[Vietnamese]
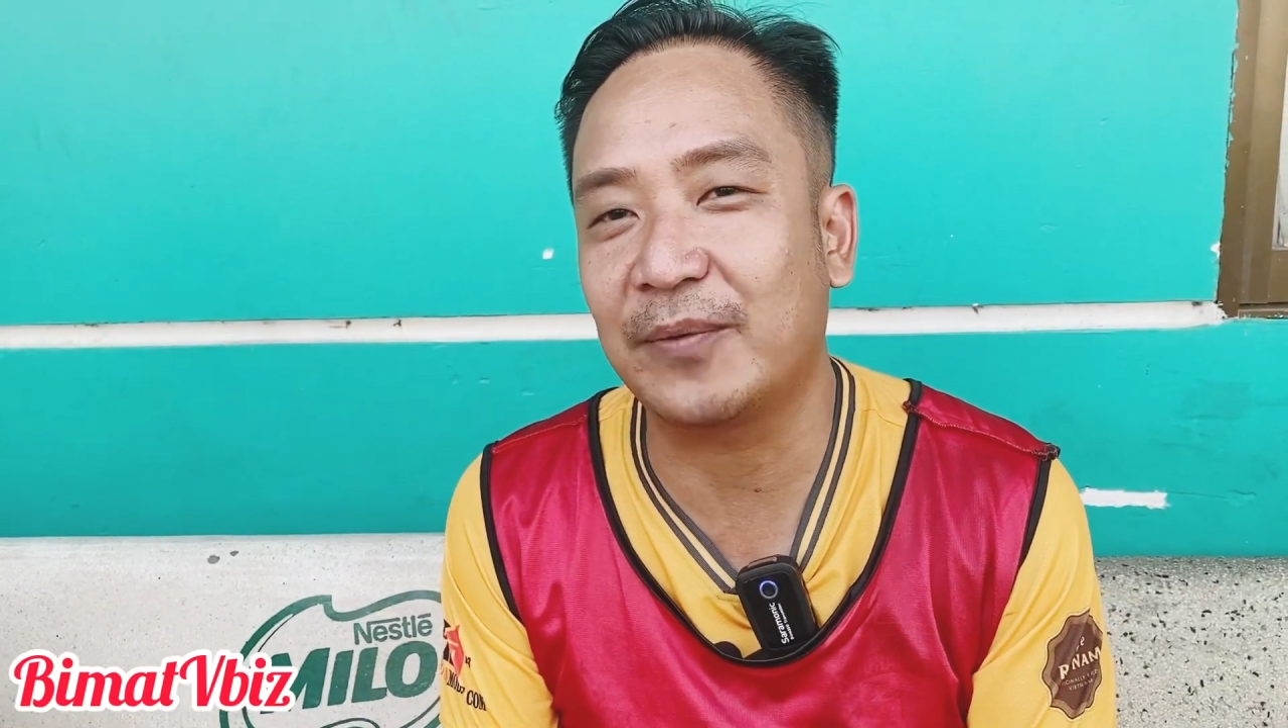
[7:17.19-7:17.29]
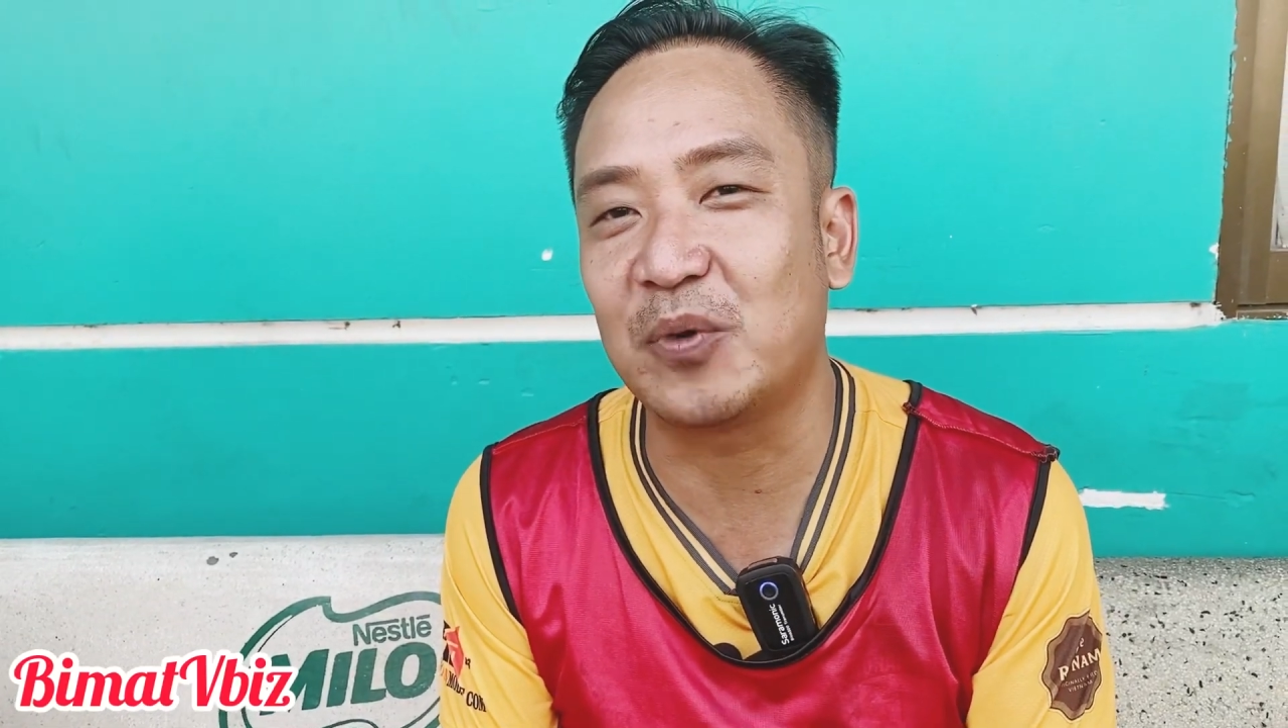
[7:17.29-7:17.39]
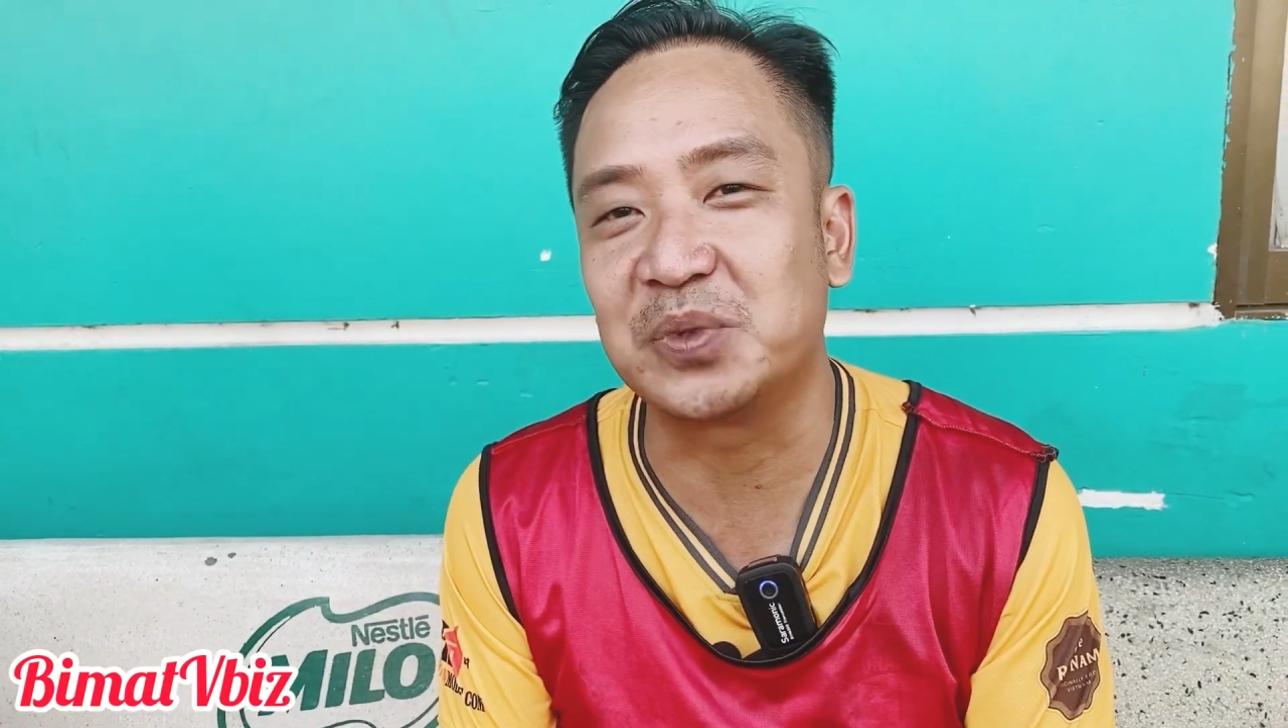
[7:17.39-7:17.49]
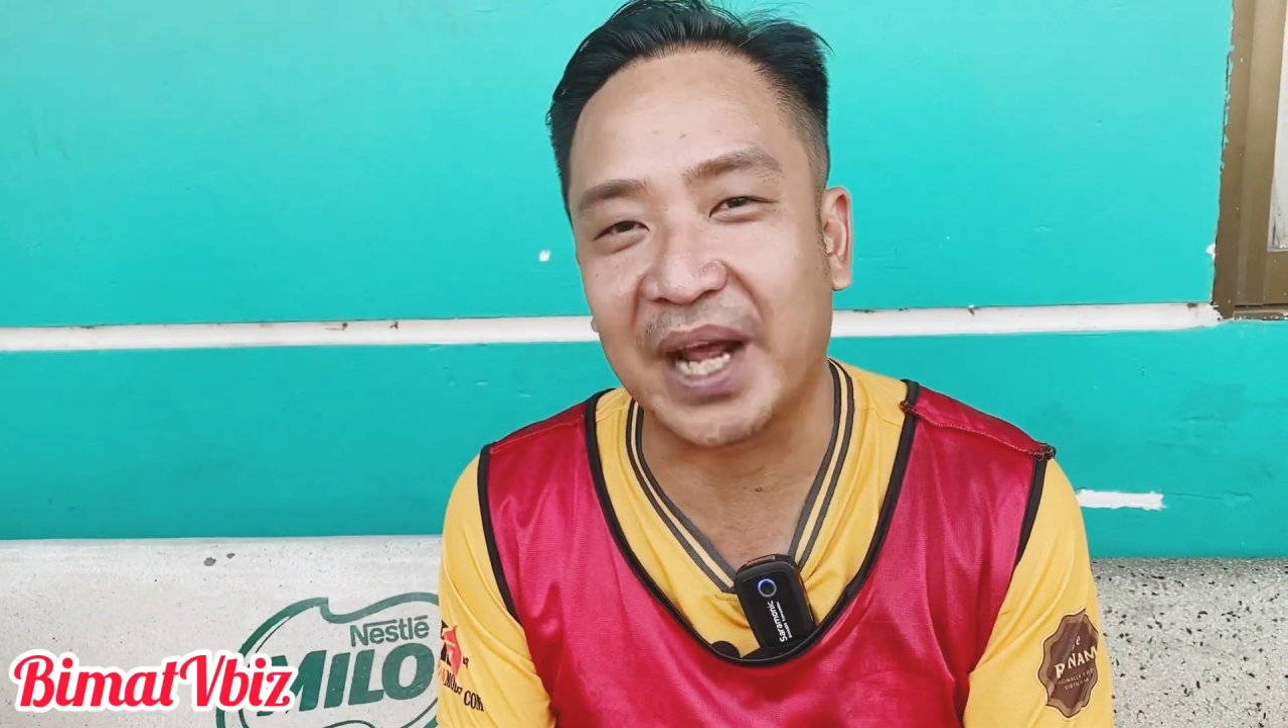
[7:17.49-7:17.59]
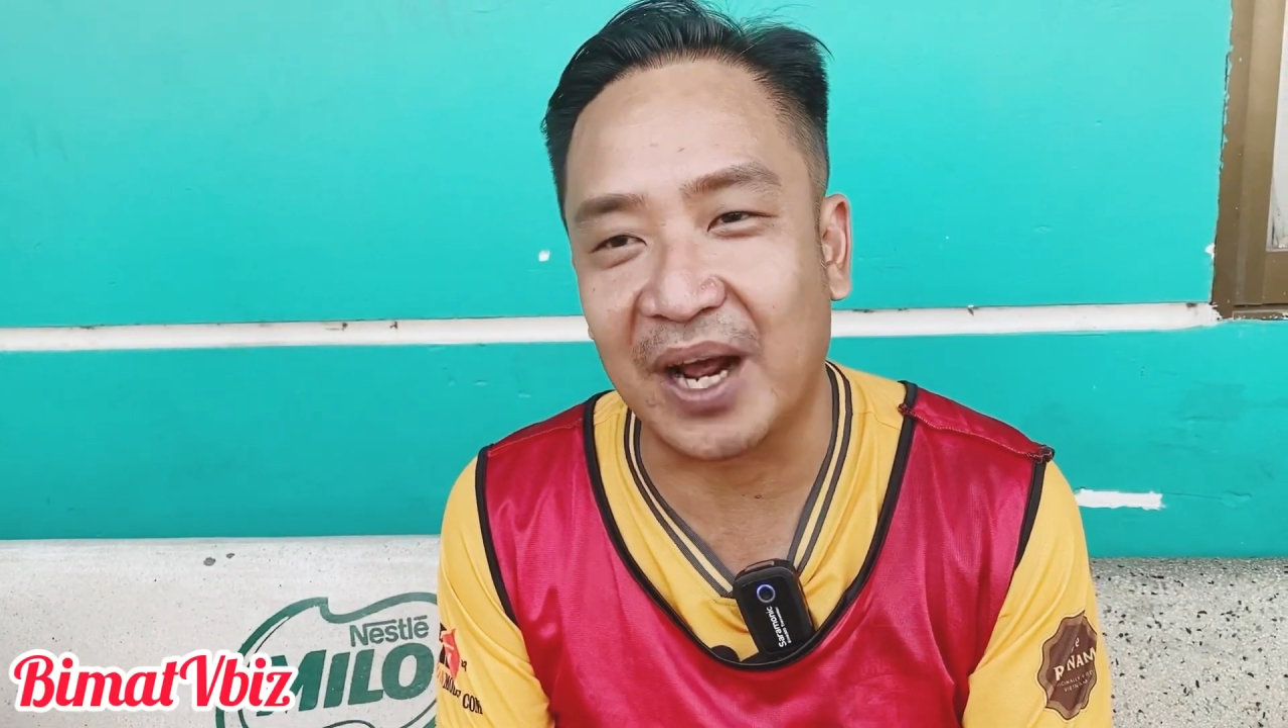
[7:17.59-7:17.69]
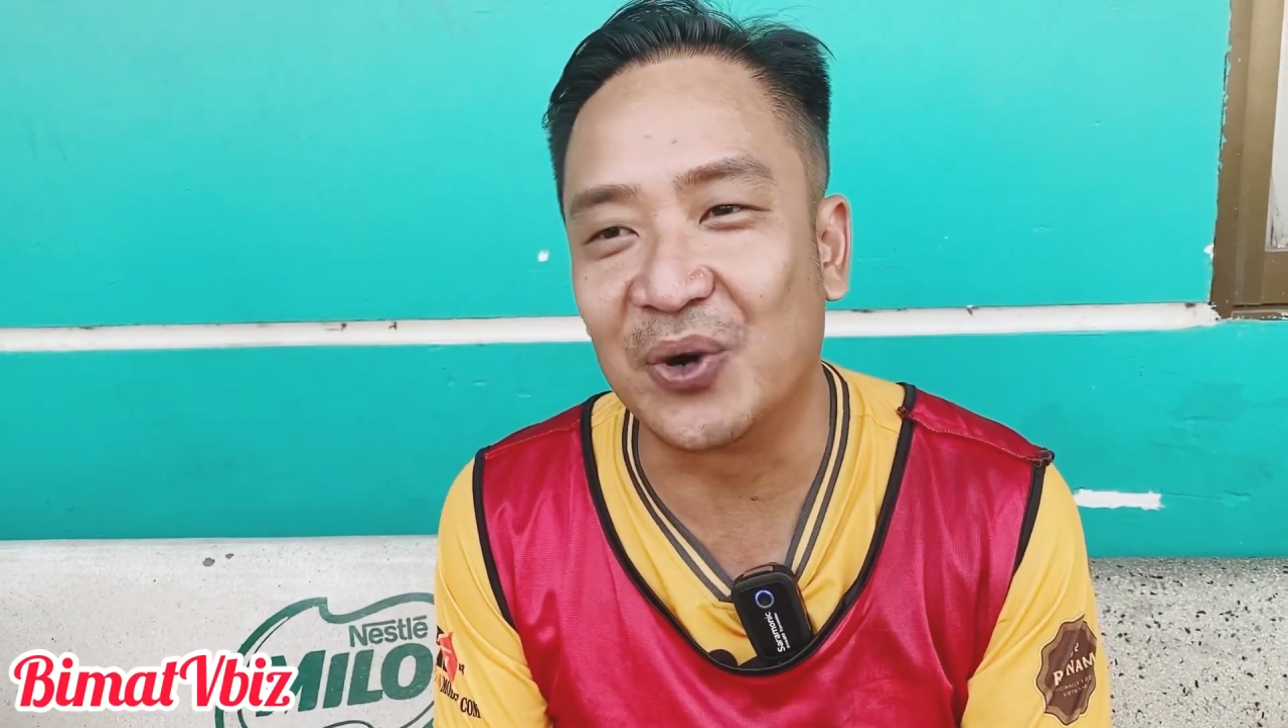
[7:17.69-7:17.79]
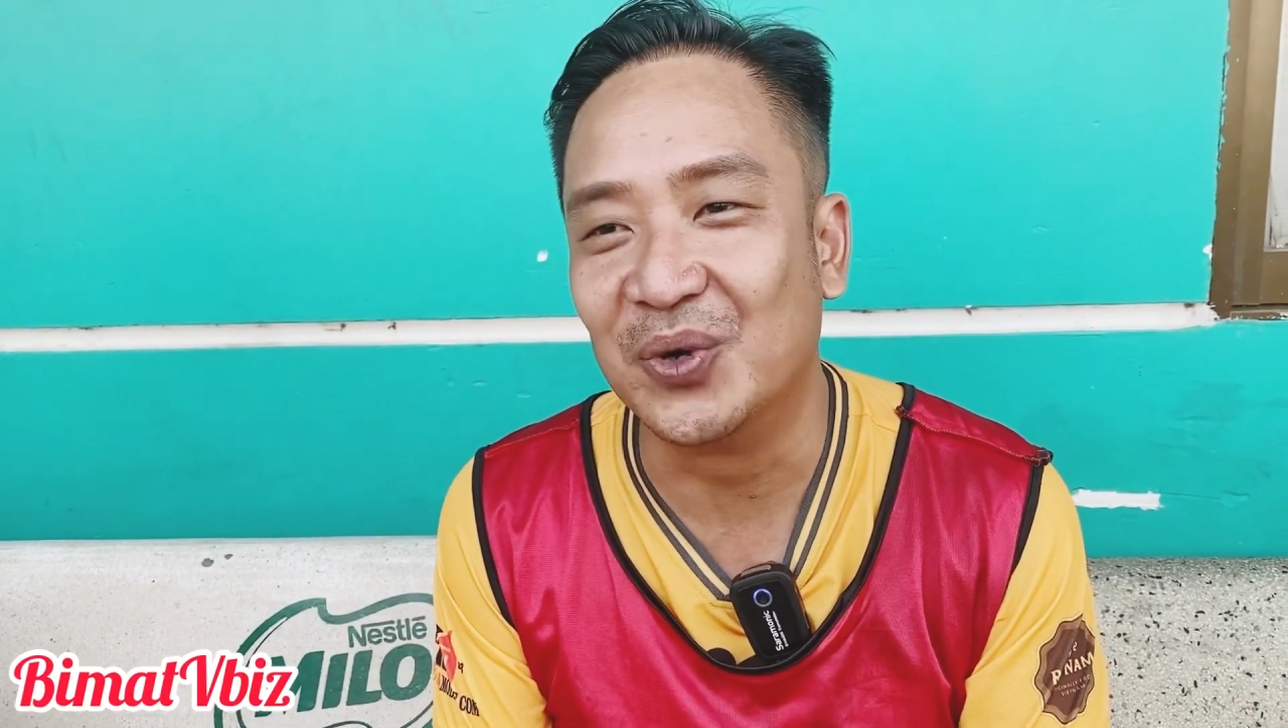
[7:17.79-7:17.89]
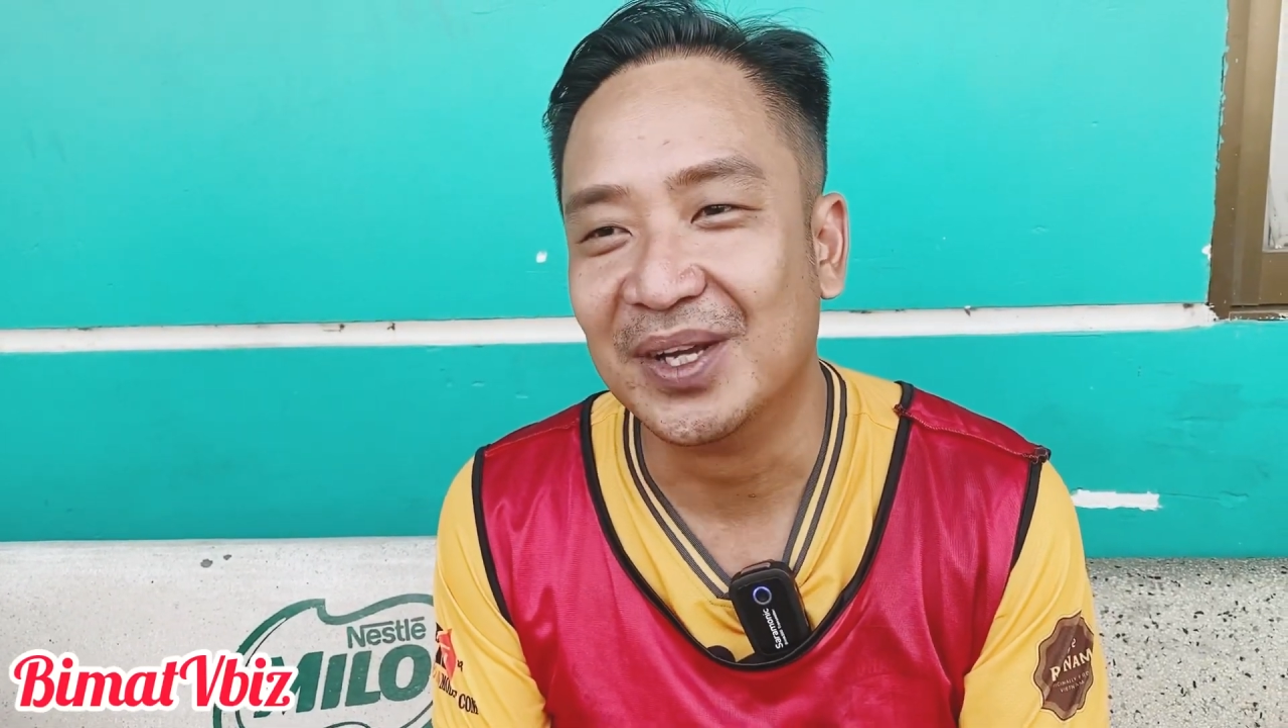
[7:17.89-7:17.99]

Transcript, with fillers: phong trào